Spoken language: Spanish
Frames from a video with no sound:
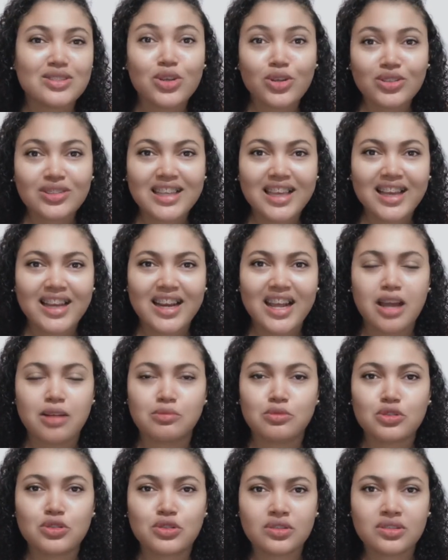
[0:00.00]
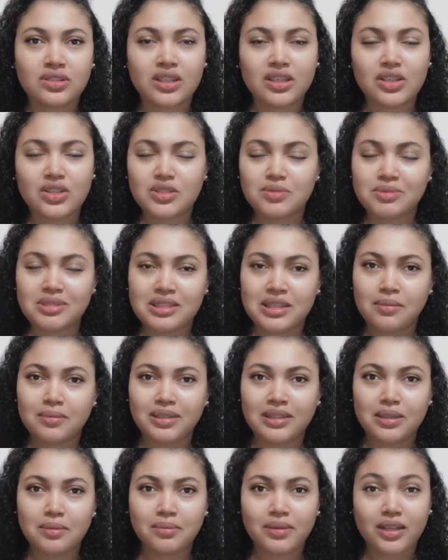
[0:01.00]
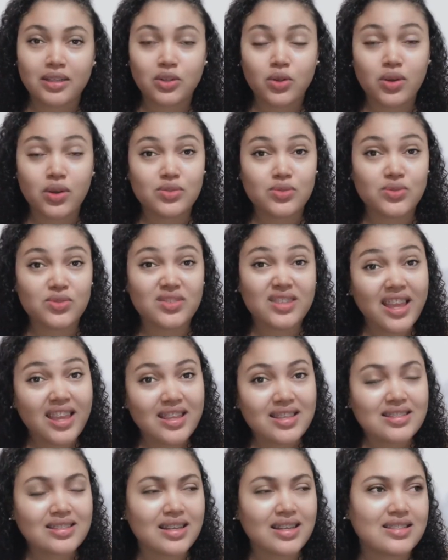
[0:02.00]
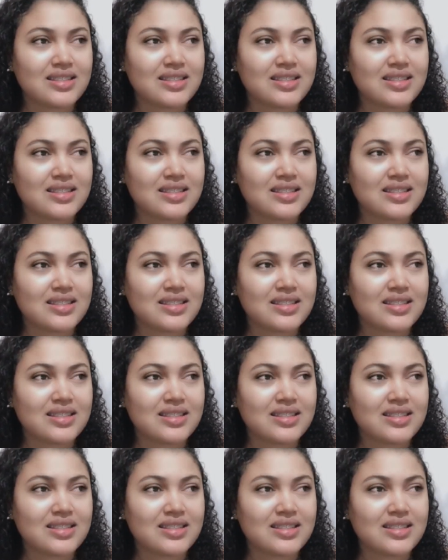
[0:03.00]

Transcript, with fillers: donde creamos contenido especialmente para todas ustedes,